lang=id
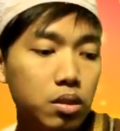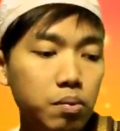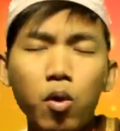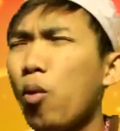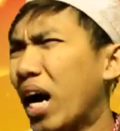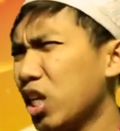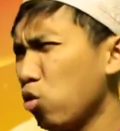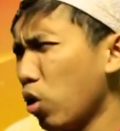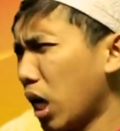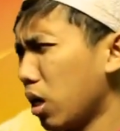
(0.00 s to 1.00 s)
Wong
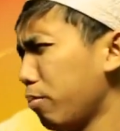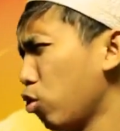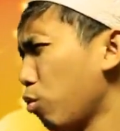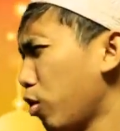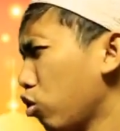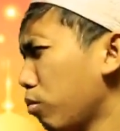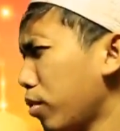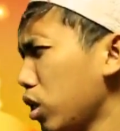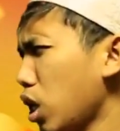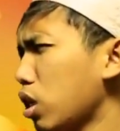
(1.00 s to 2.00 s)
ayu ora gelem
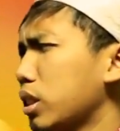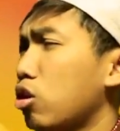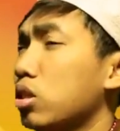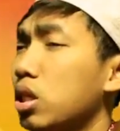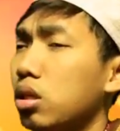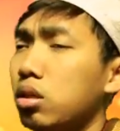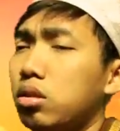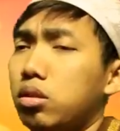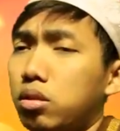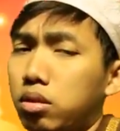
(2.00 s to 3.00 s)
kumpul-kumpul ya terus
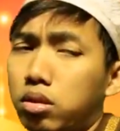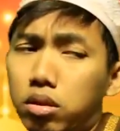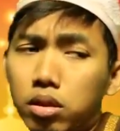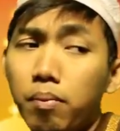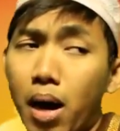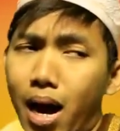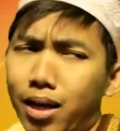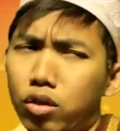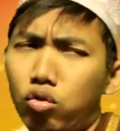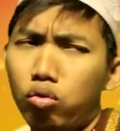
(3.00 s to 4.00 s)

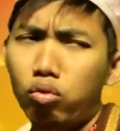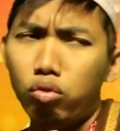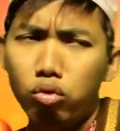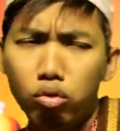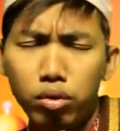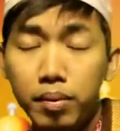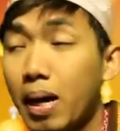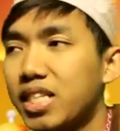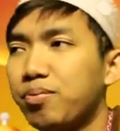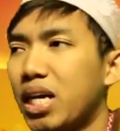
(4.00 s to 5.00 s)
kemayu
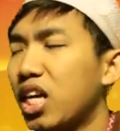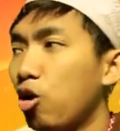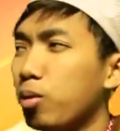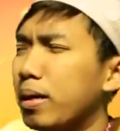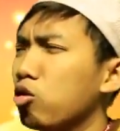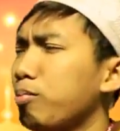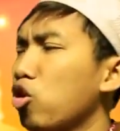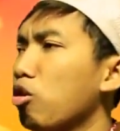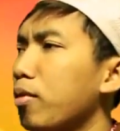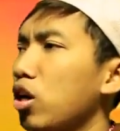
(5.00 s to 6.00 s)
pejabat orang gelem
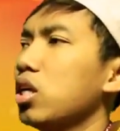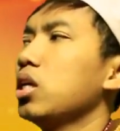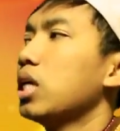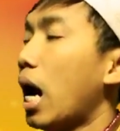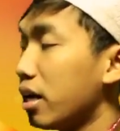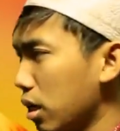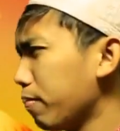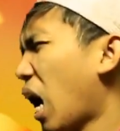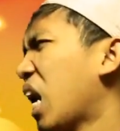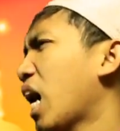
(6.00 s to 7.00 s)
kumpul-kumpul, orang gelem
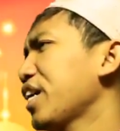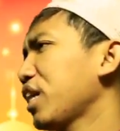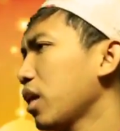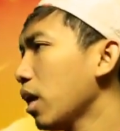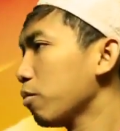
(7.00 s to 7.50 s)
merakyat, kuwi